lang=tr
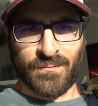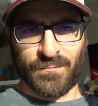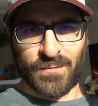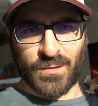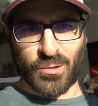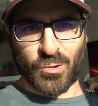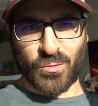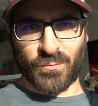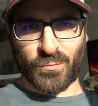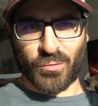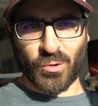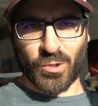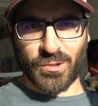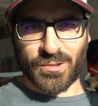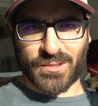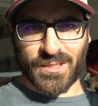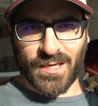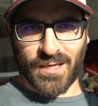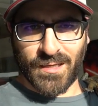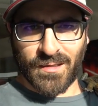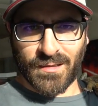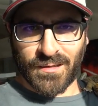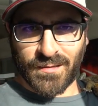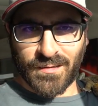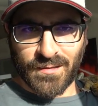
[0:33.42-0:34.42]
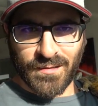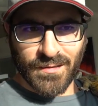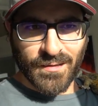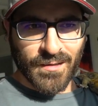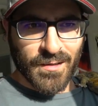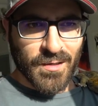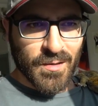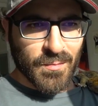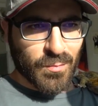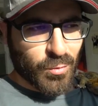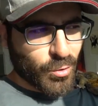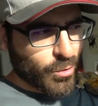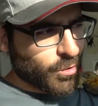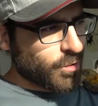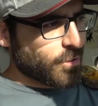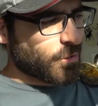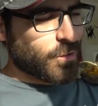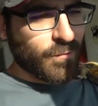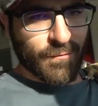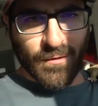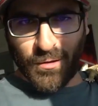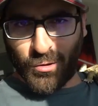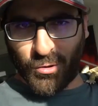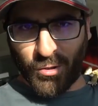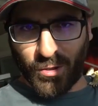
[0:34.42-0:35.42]
Videomuza hoş geldiniz.
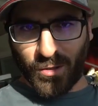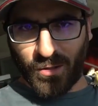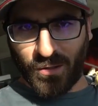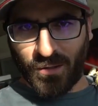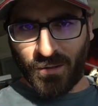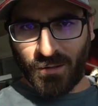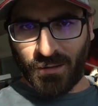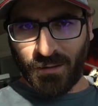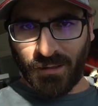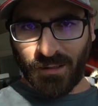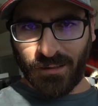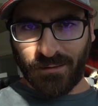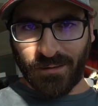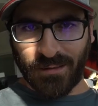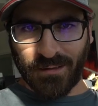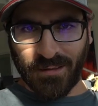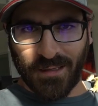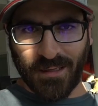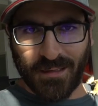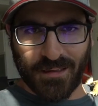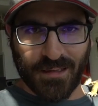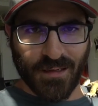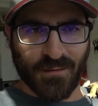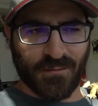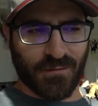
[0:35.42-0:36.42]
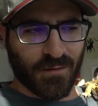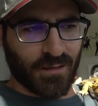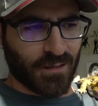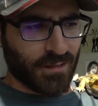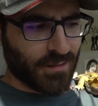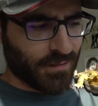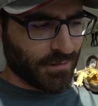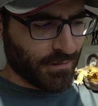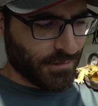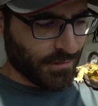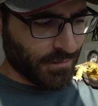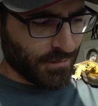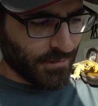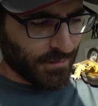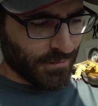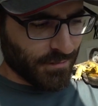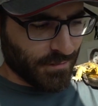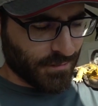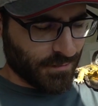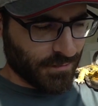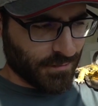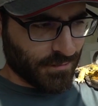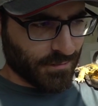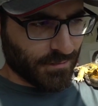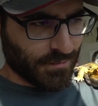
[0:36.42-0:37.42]
Bugünkü video, evet ilk defa
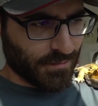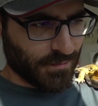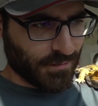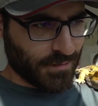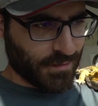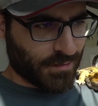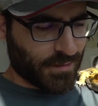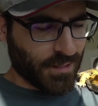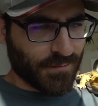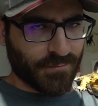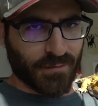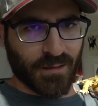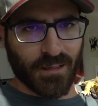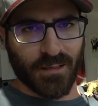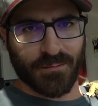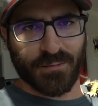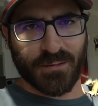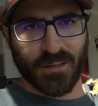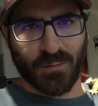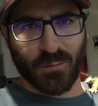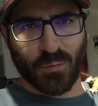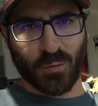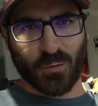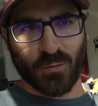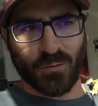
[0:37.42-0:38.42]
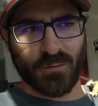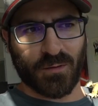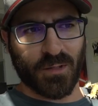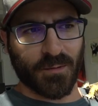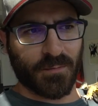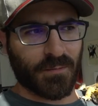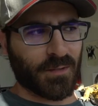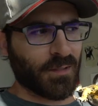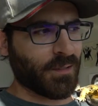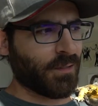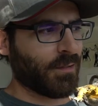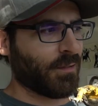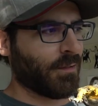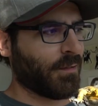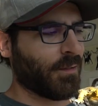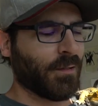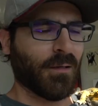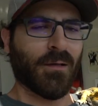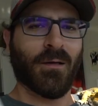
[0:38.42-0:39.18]
ilk defa yapacağım bu konsepti.